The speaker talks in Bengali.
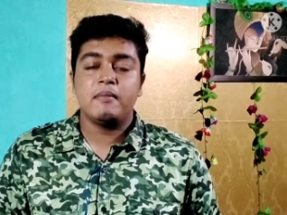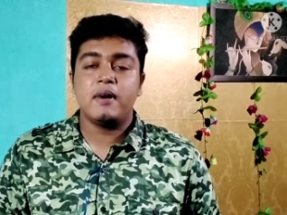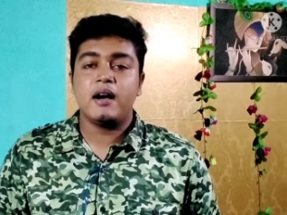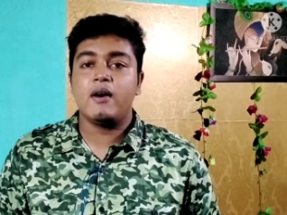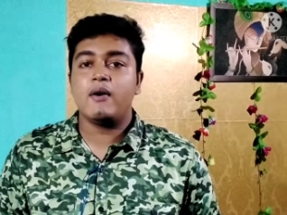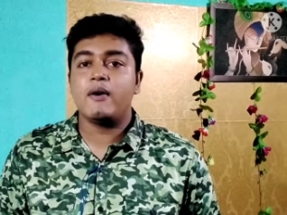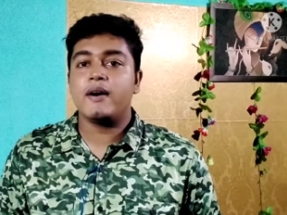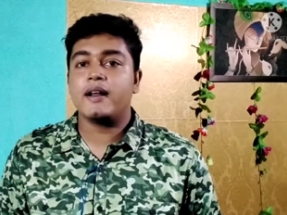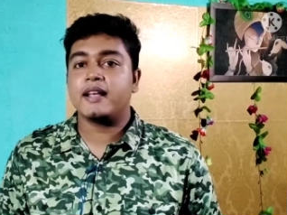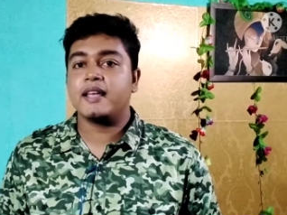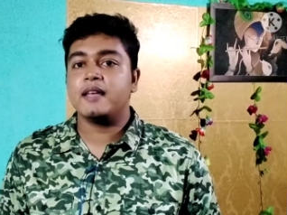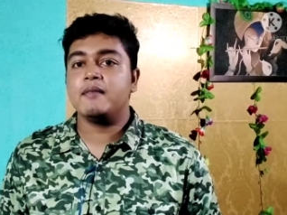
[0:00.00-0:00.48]
বা
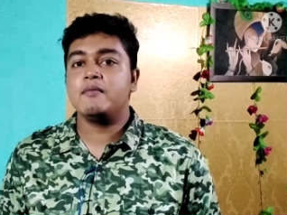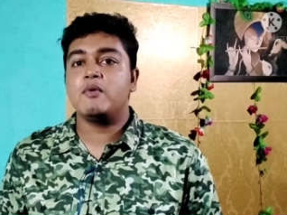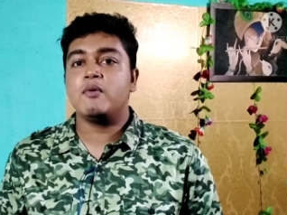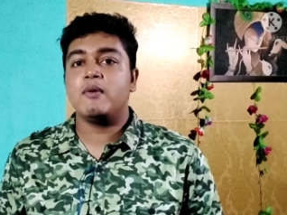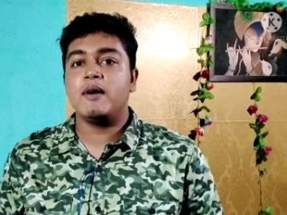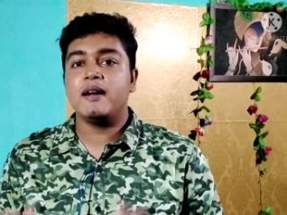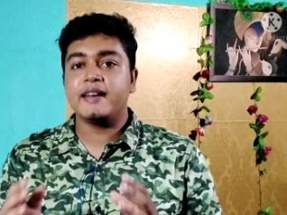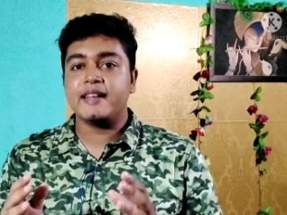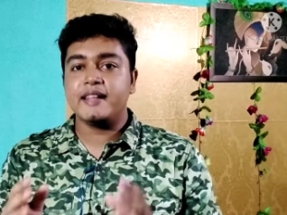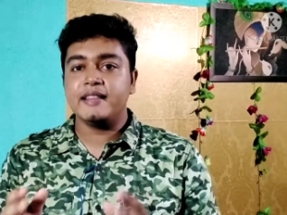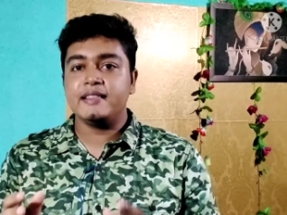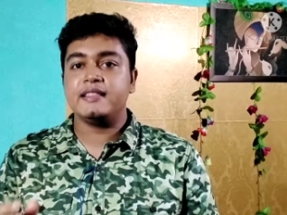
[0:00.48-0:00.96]
অনেকেই
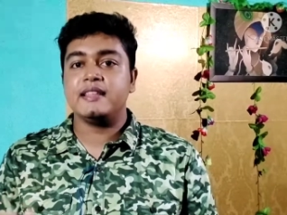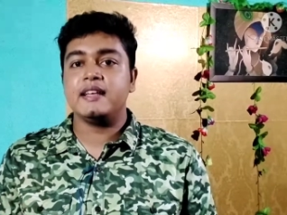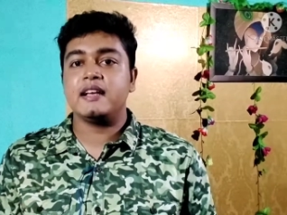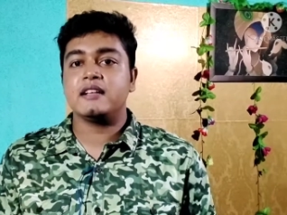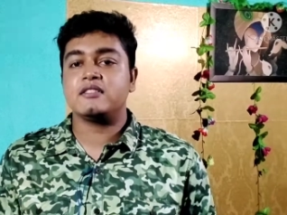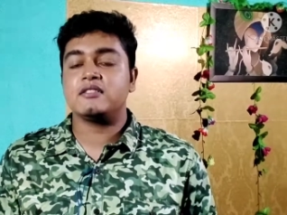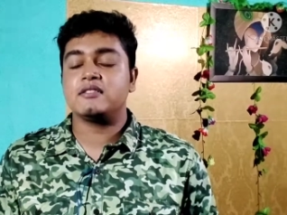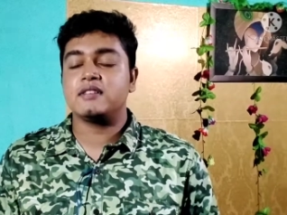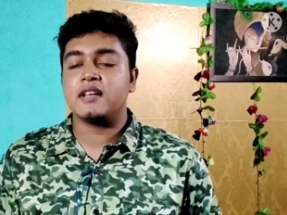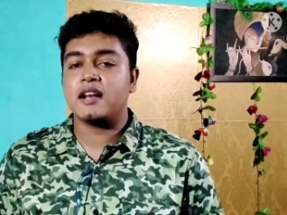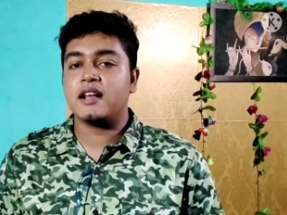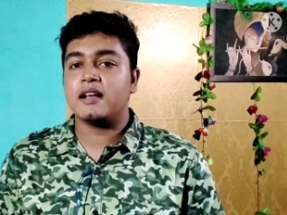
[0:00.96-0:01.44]
মোবাইল কিনতে
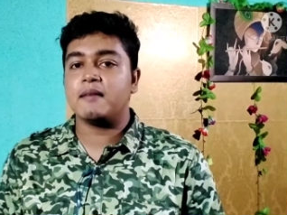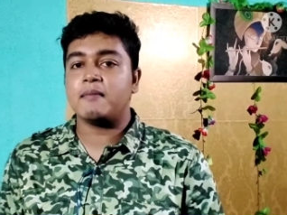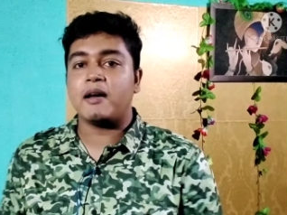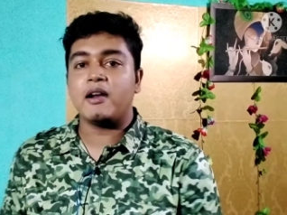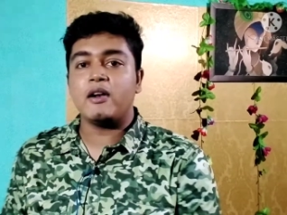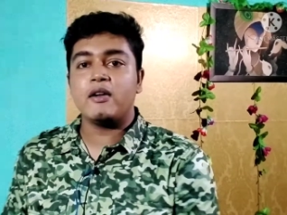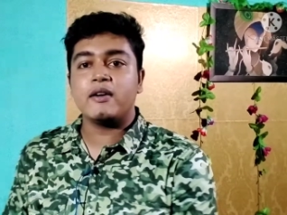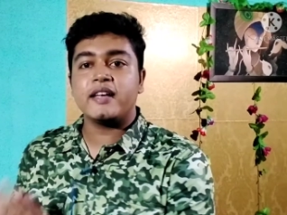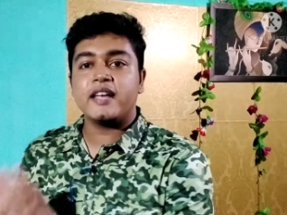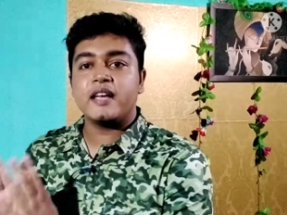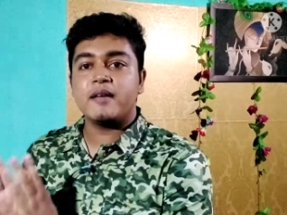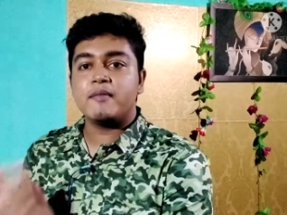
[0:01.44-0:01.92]
যাচ্ছে যারা
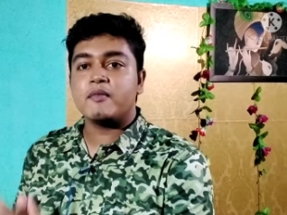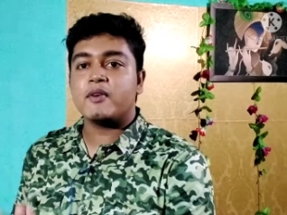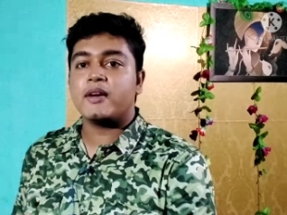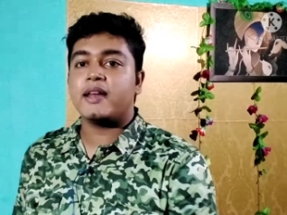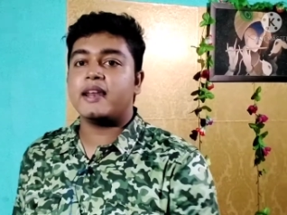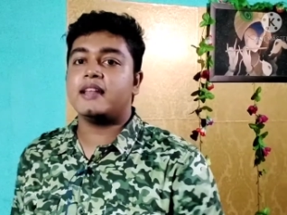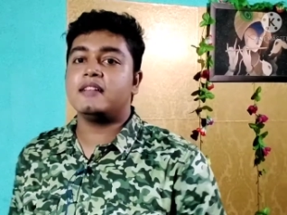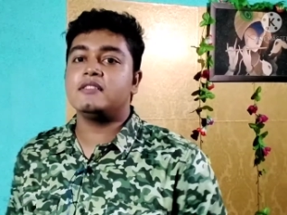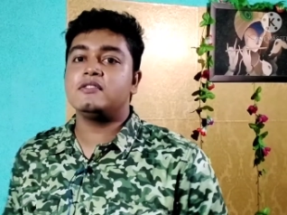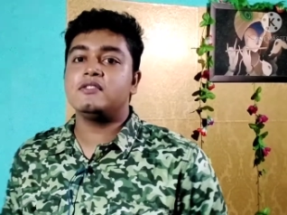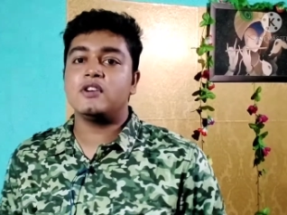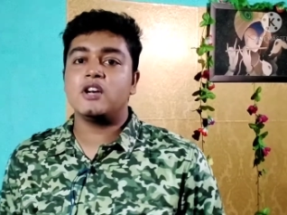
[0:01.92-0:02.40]
ভালো গেম
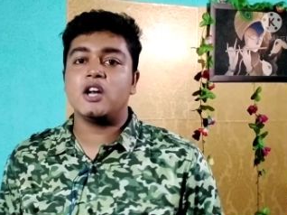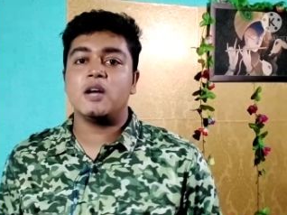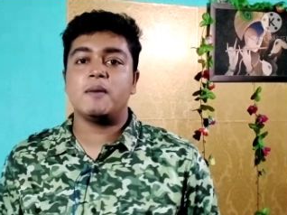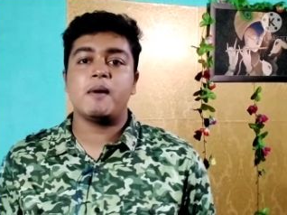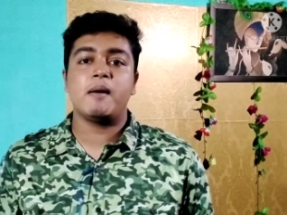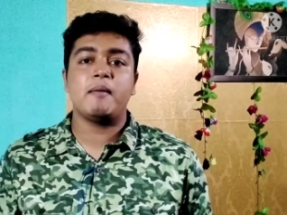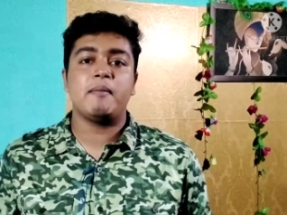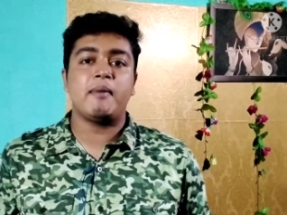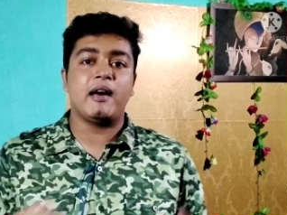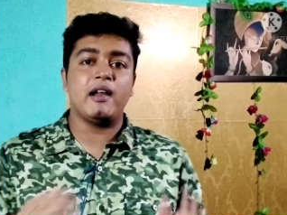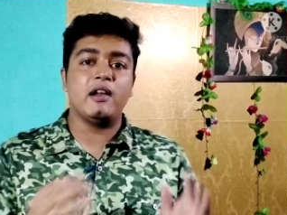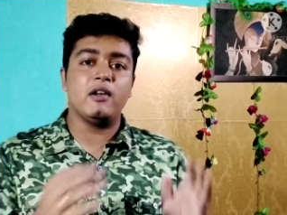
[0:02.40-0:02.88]
খেলার জন্য
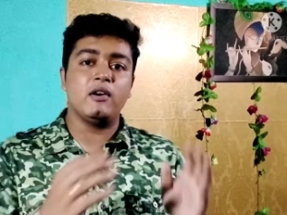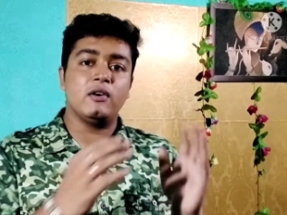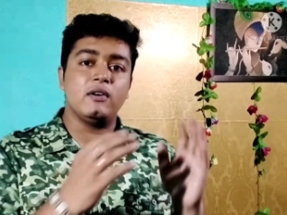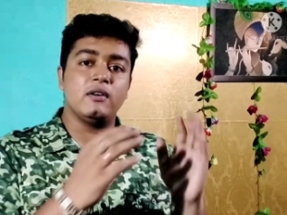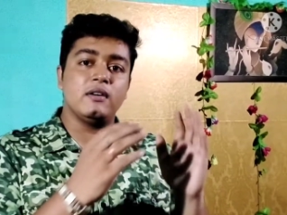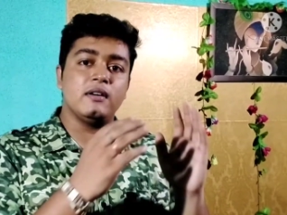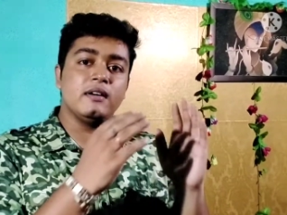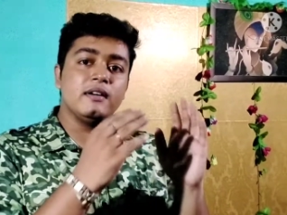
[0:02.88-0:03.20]
বা ভালো